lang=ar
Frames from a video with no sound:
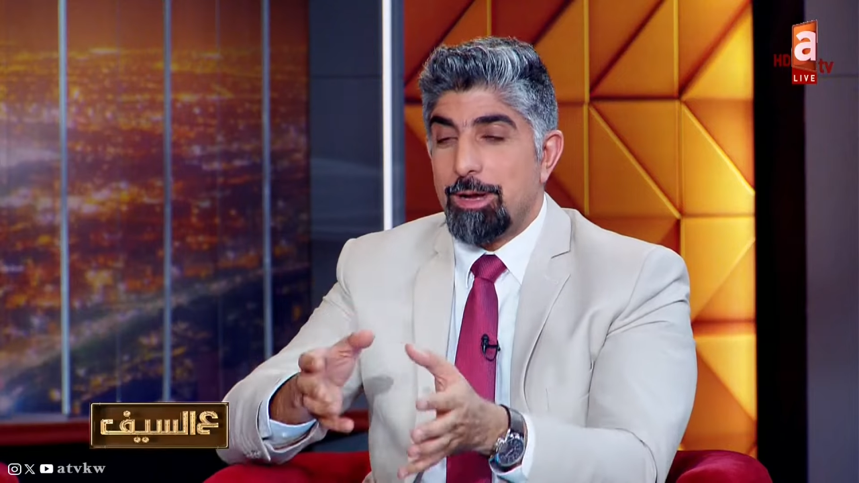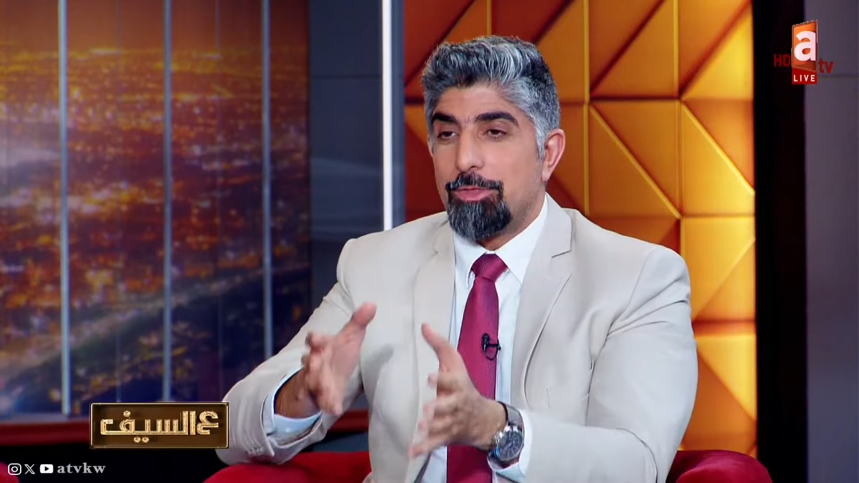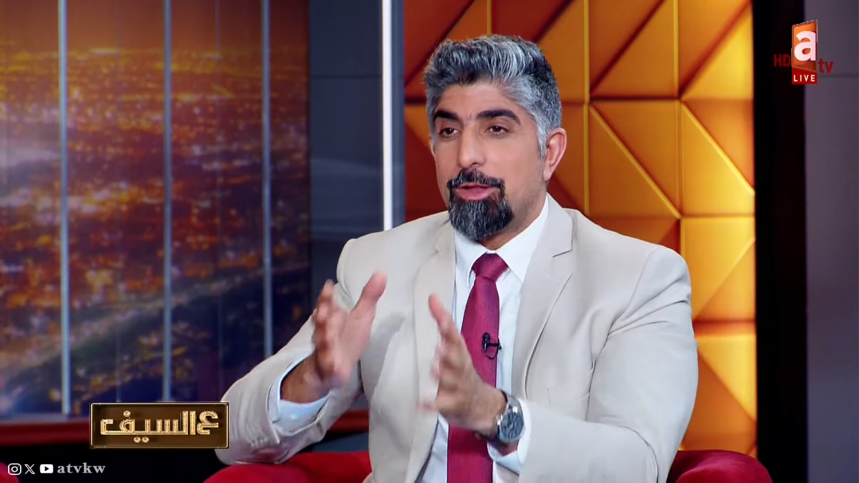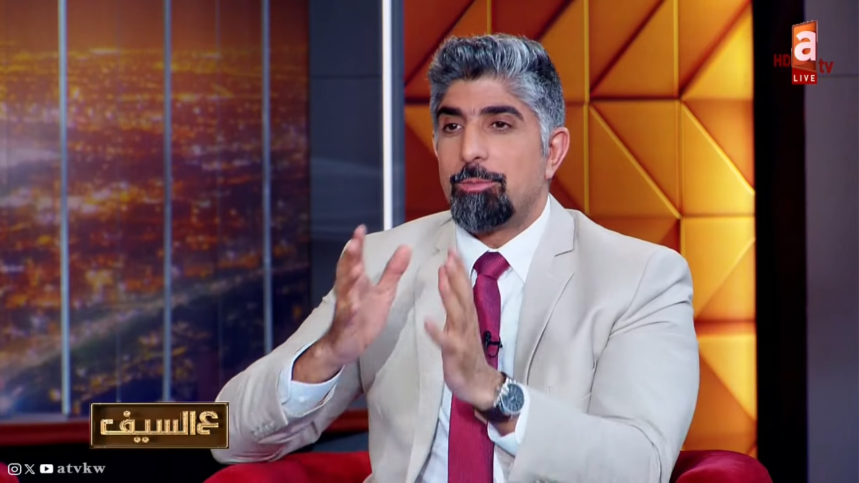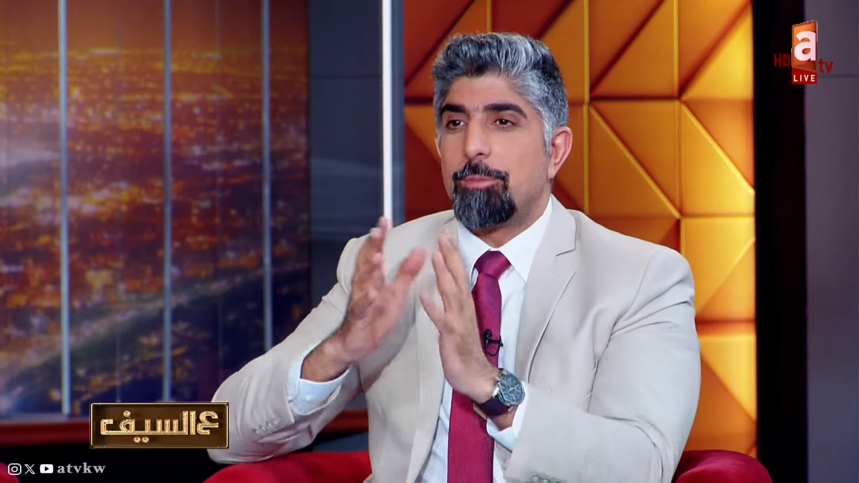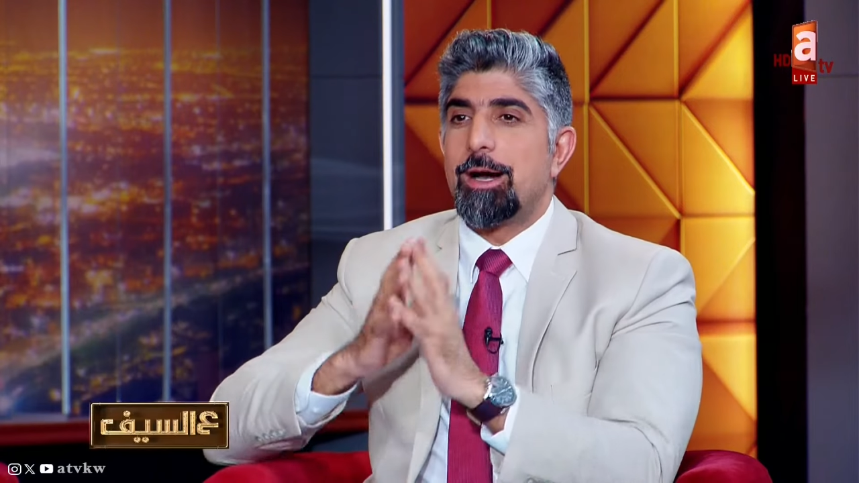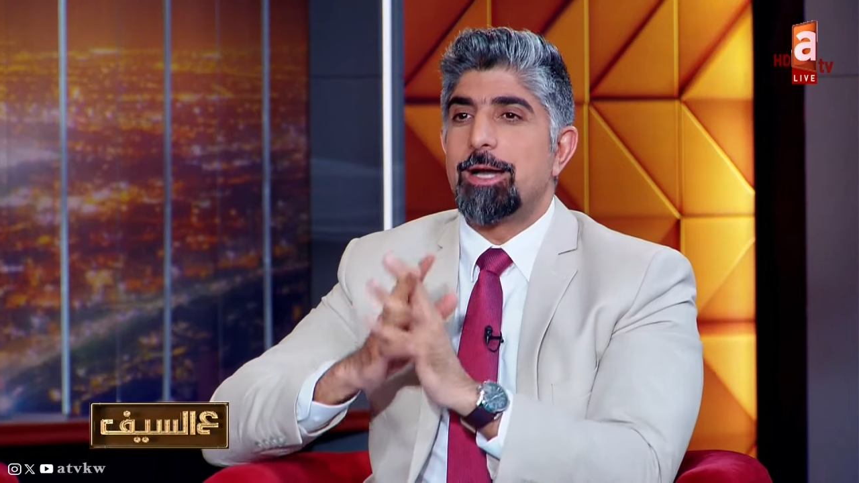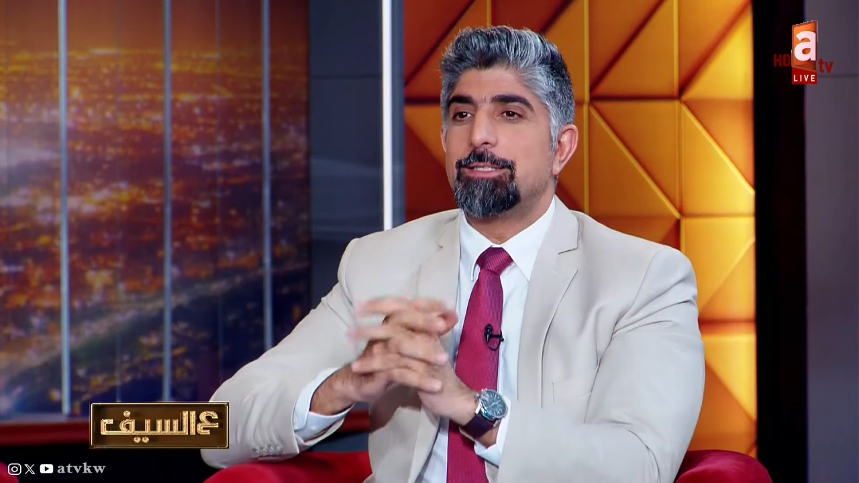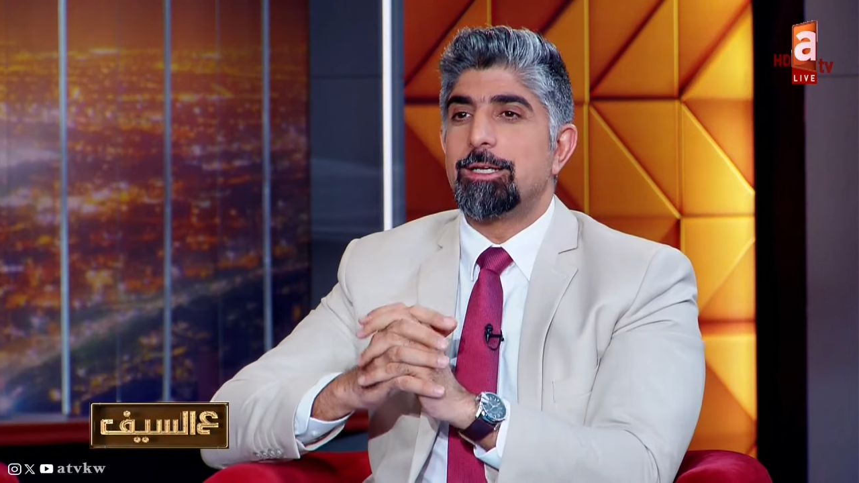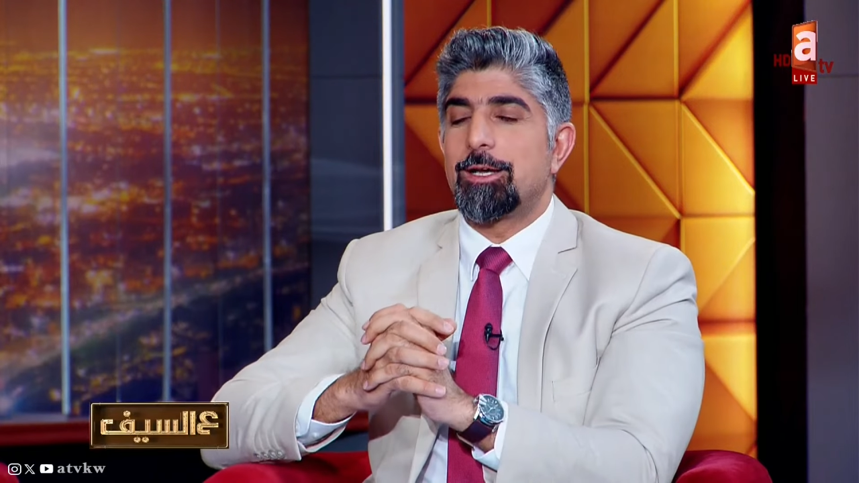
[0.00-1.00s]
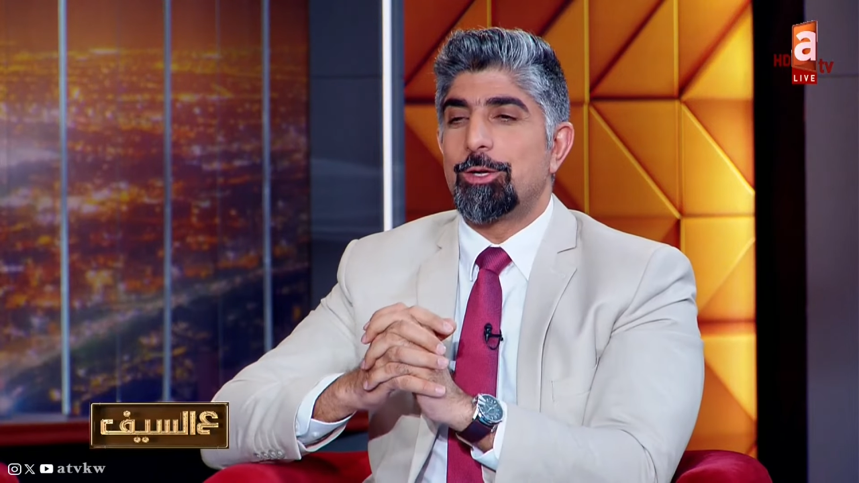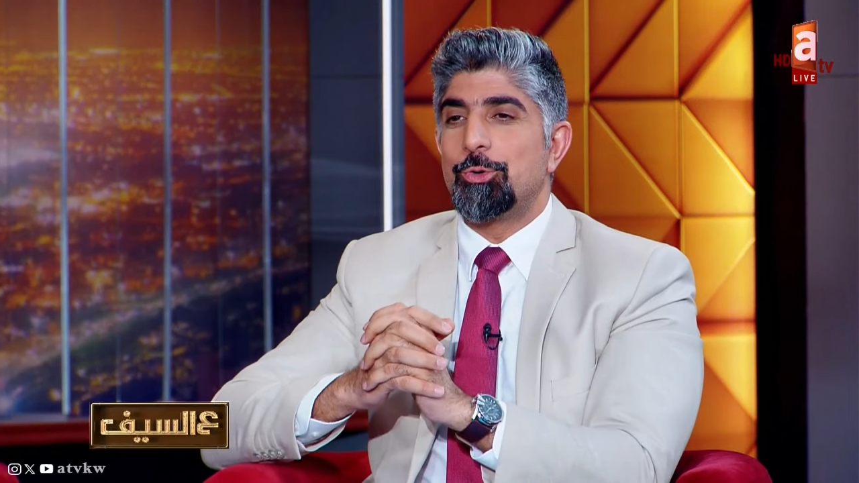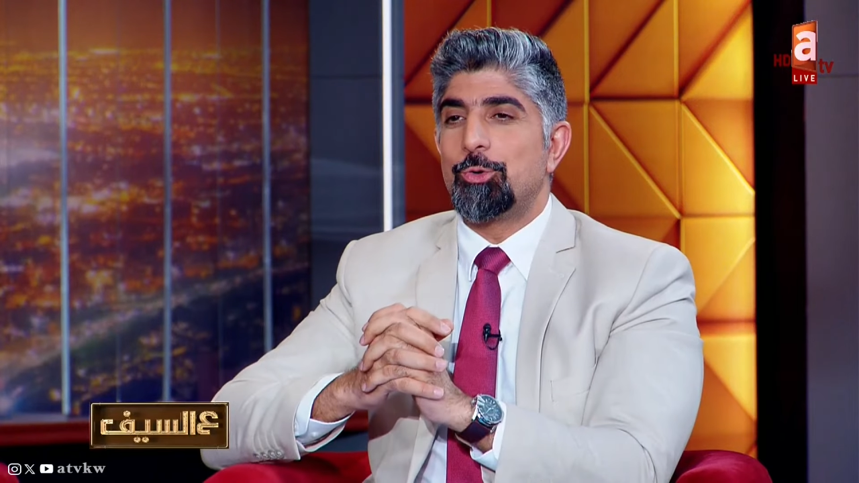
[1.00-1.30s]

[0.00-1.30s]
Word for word: بعض المبادئ خلينا